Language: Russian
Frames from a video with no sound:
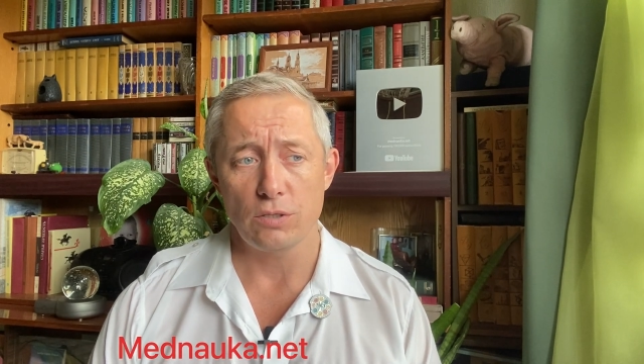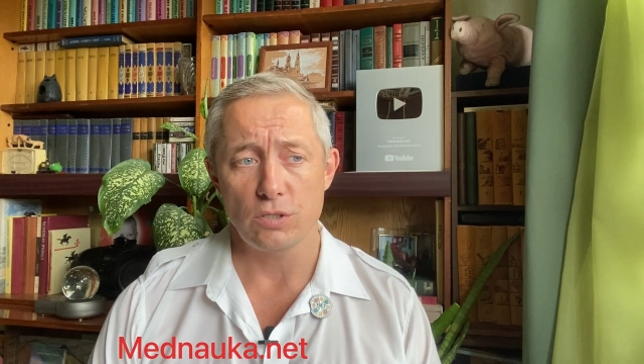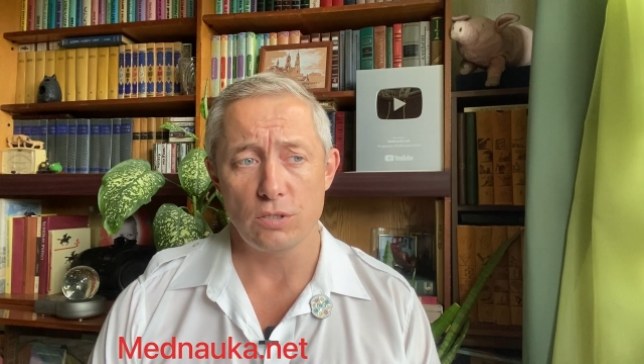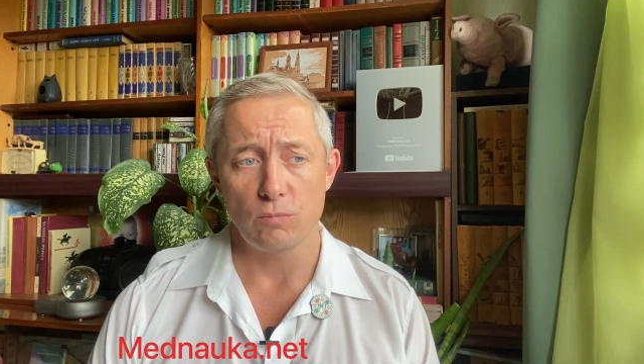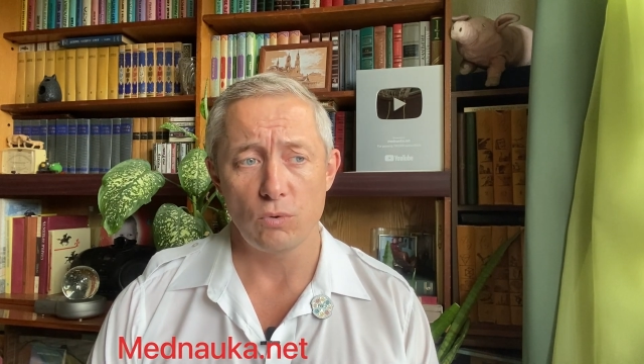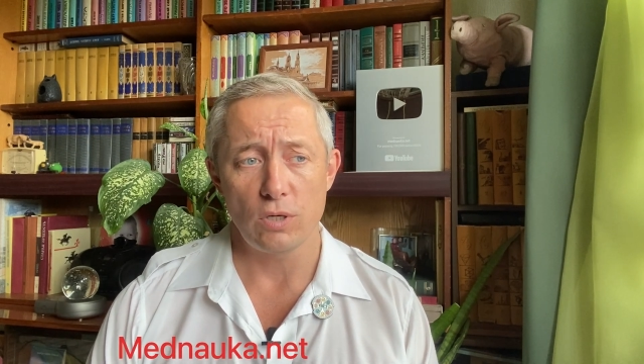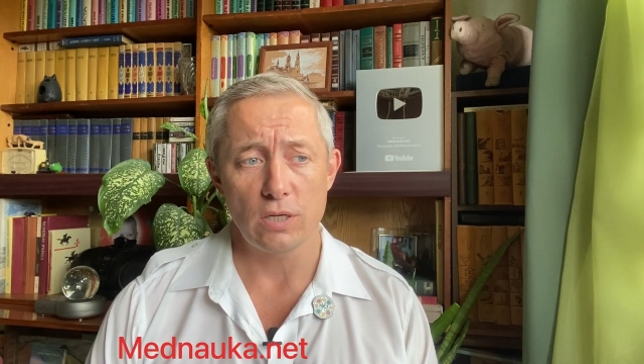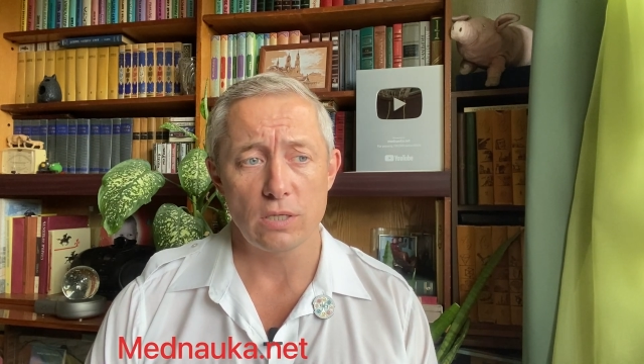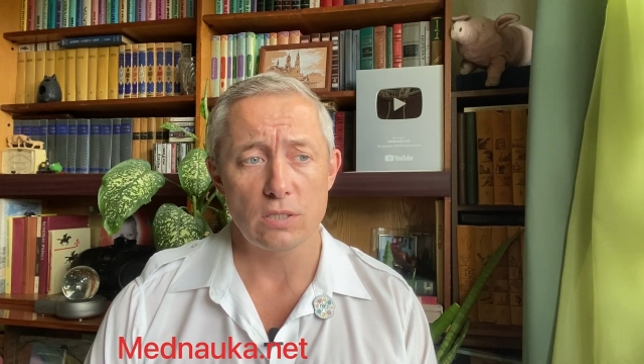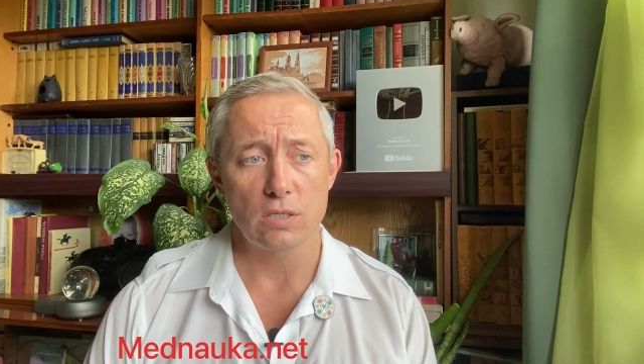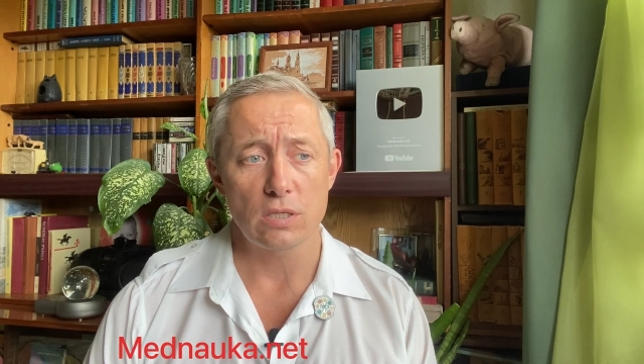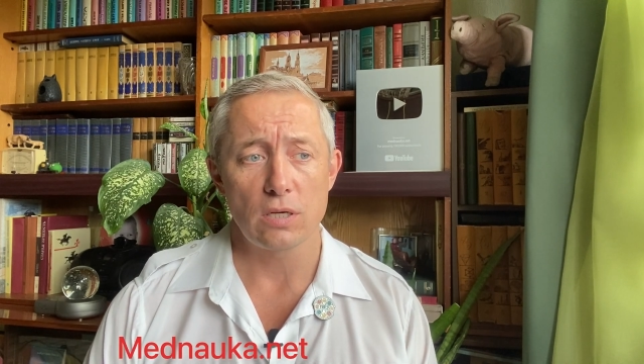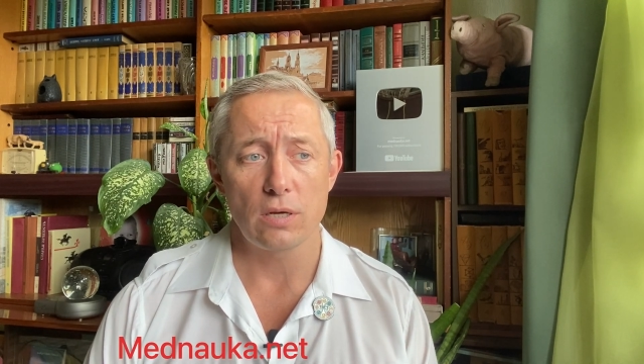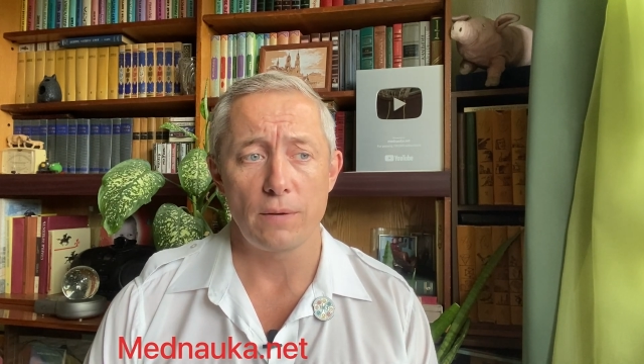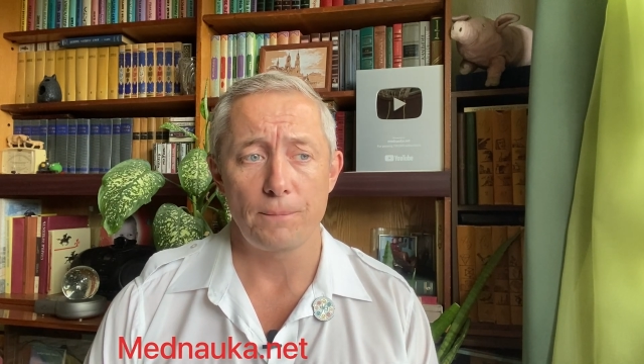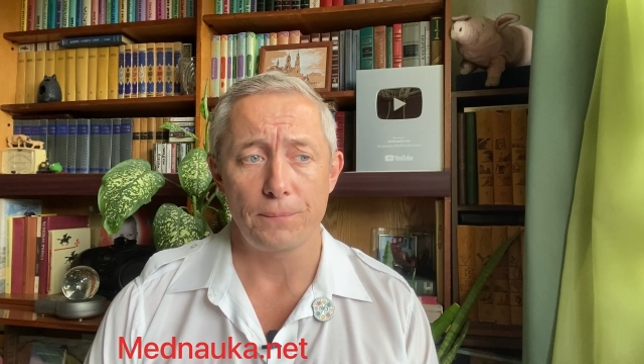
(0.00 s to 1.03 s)

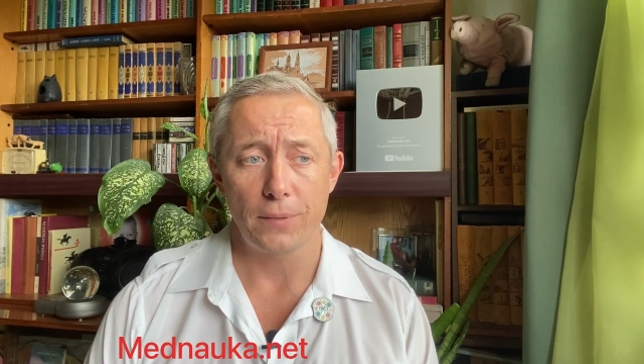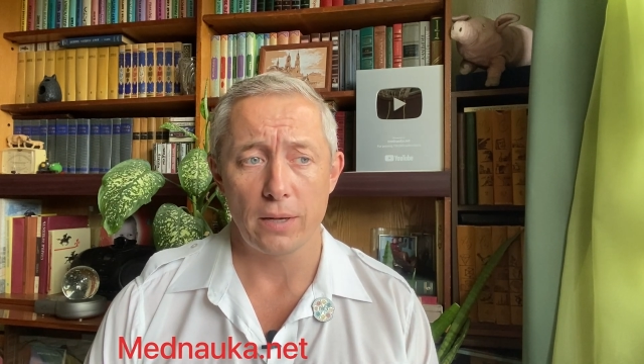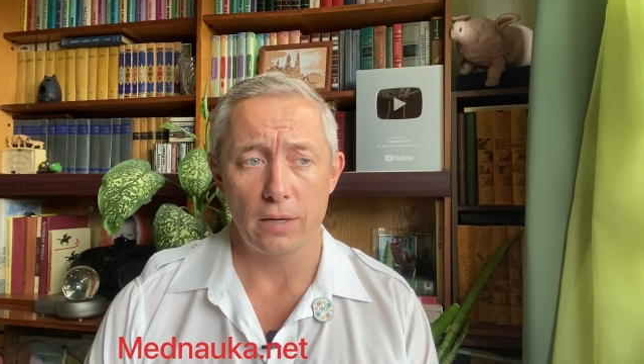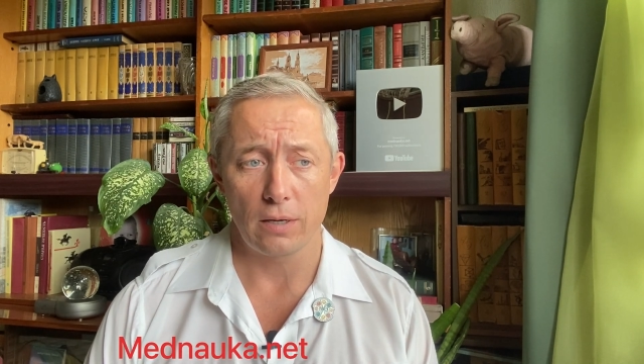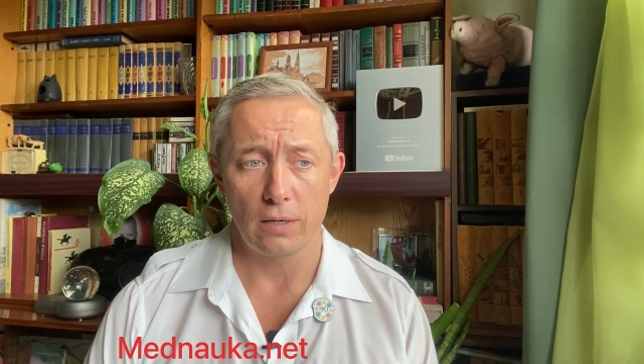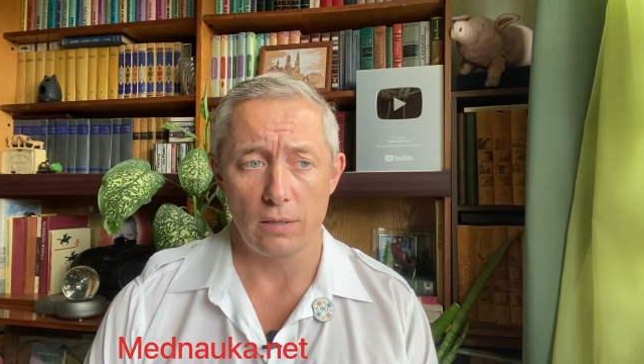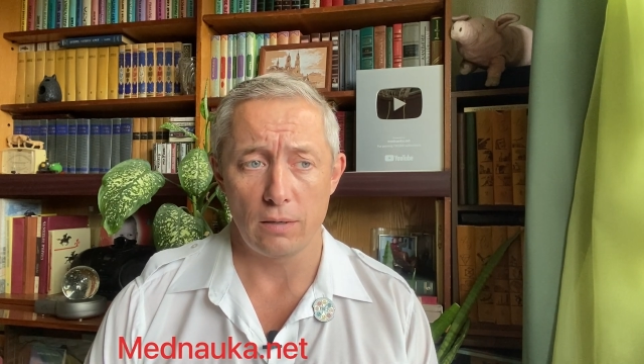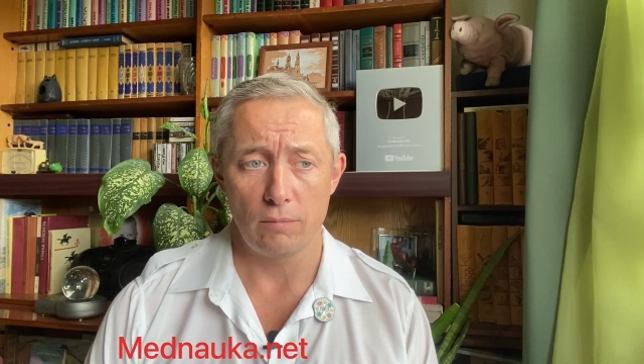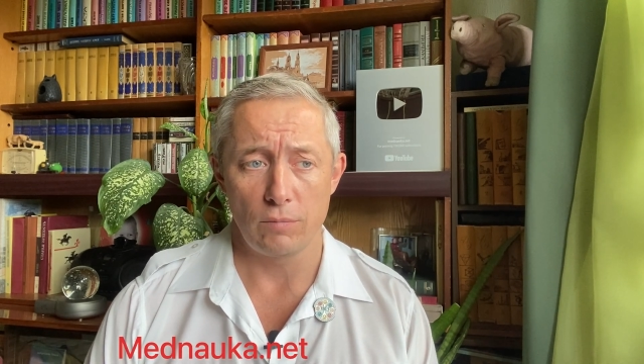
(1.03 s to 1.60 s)
стимуляции а,